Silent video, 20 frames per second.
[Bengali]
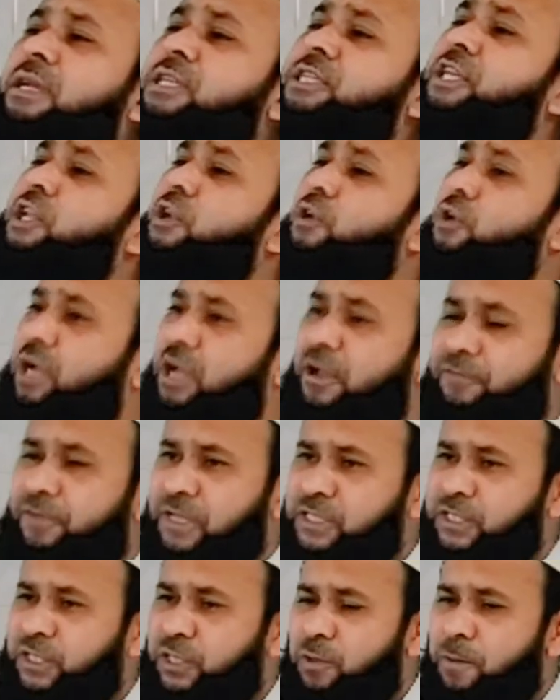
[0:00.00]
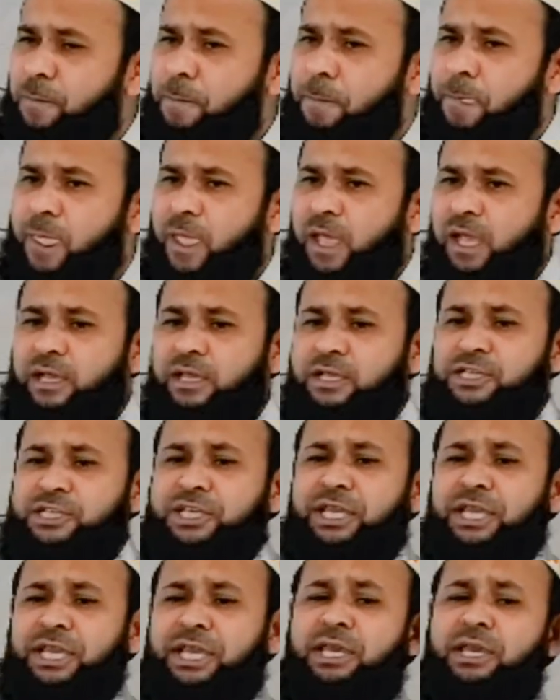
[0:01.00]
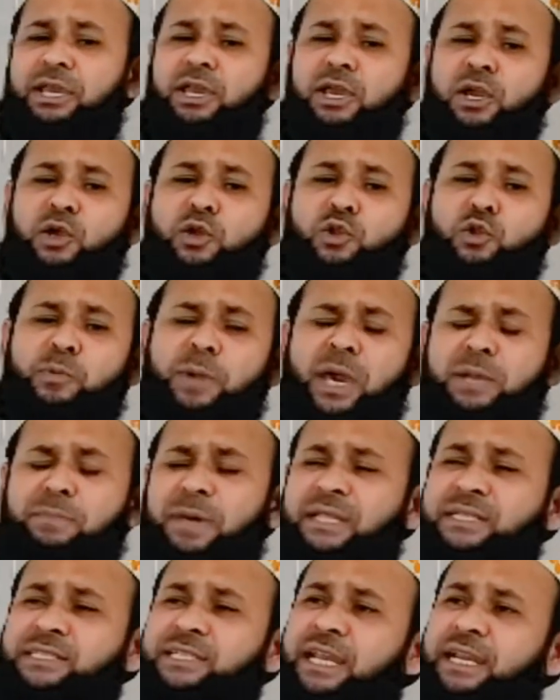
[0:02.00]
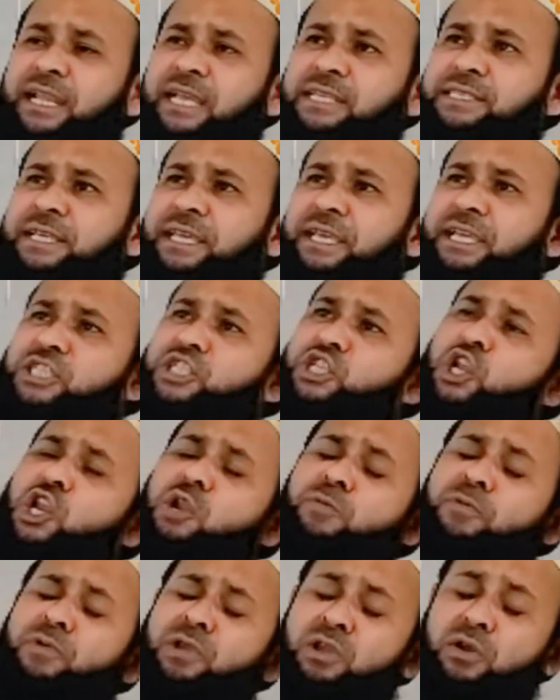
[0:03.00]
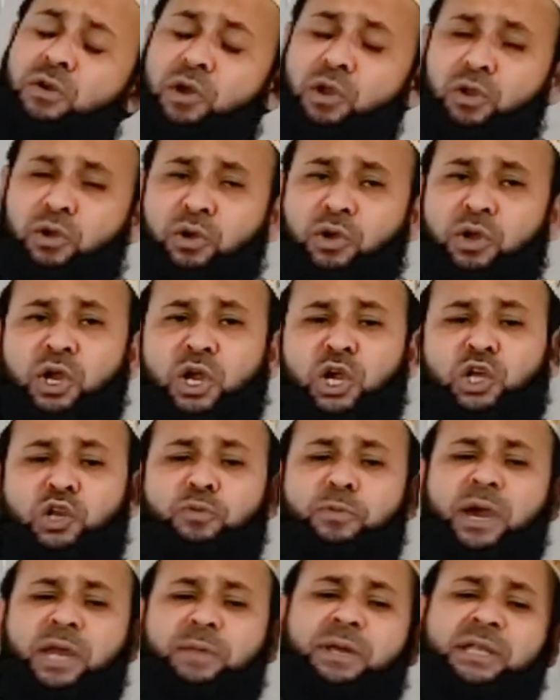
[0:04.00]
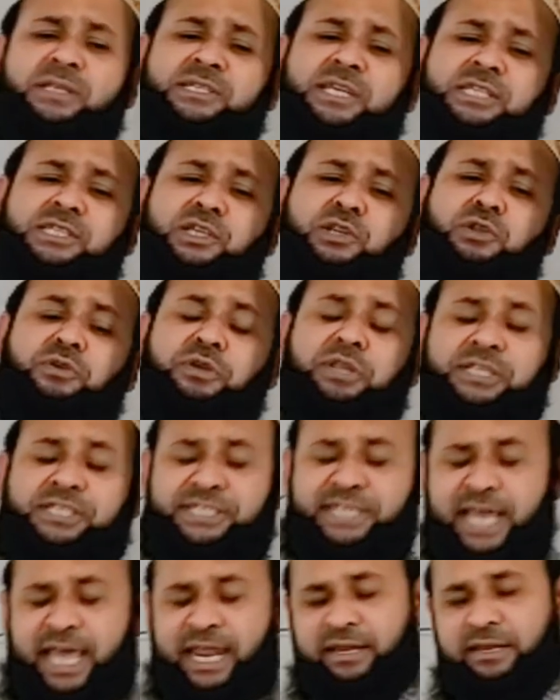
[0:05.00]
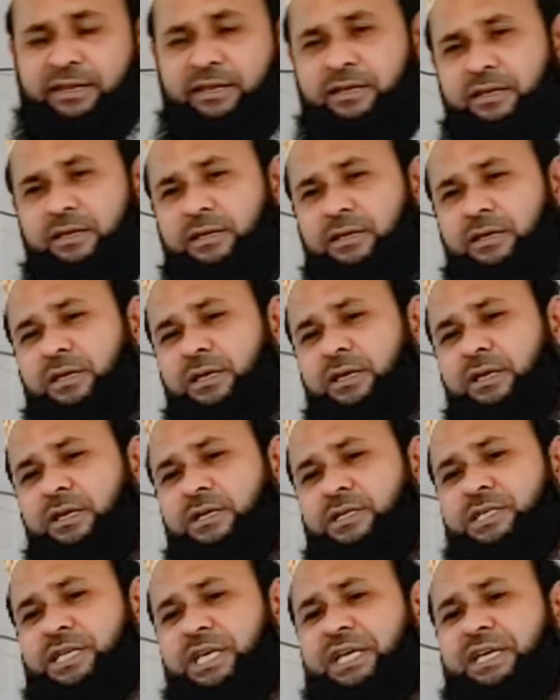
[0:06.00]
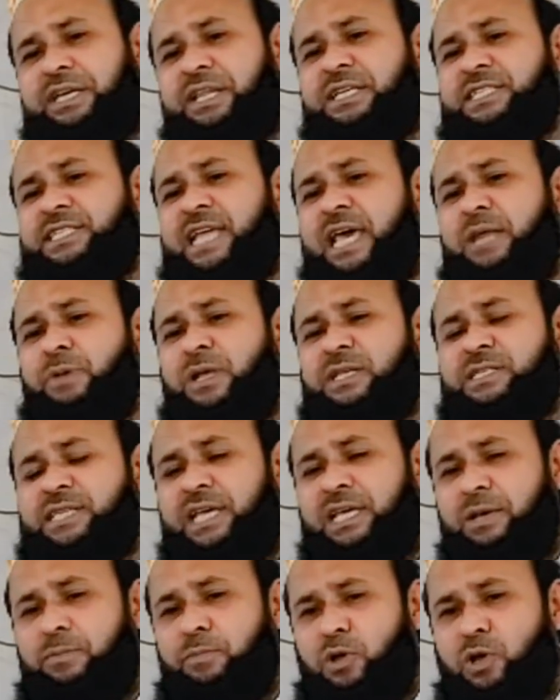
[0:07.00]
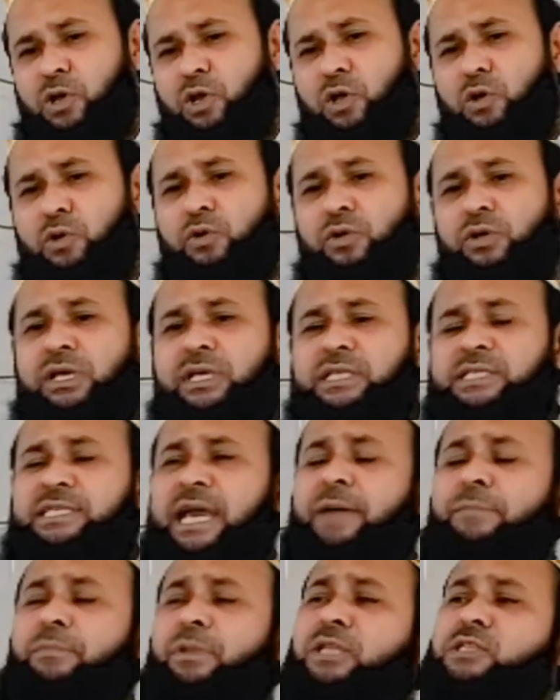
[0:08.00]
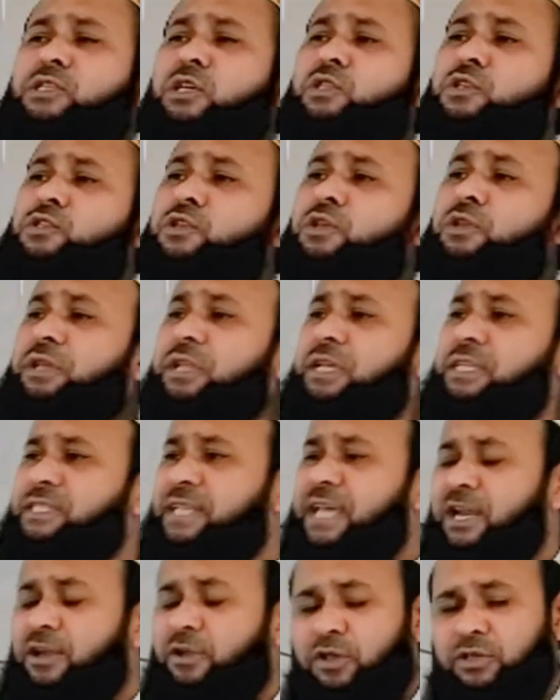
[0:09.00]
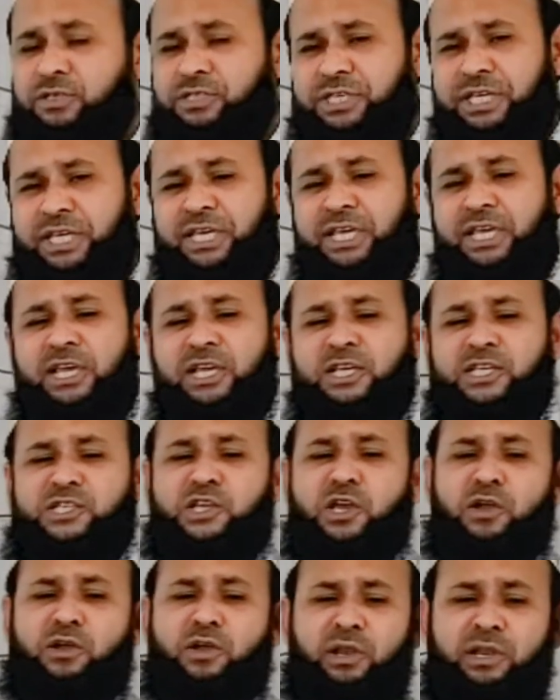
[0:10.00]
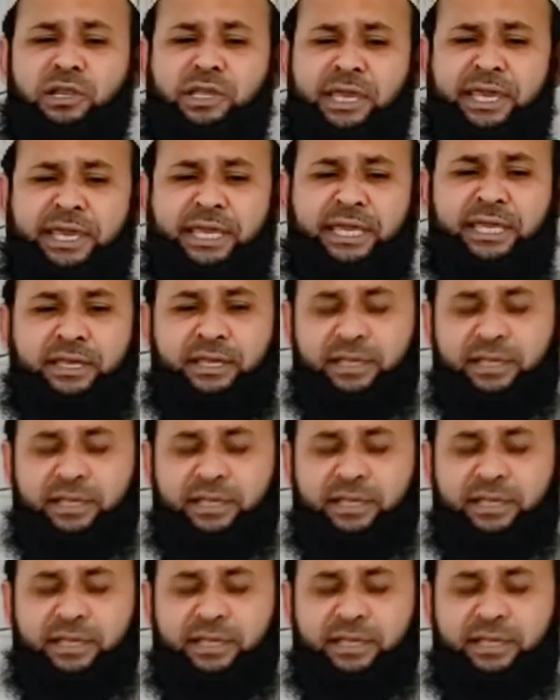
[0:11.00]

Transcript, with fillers: সে রক্ষা পেয়েছিল সে রোমান বাদশার কাছে স্মরণপন্ন হলো রোমান বাদশাহ ছিল খ্রিস্টান সেই খ্রিস্টান বাদশাকে বলল যে আমরা যতজন খ্রিস্টান রয়েছি সকলকেই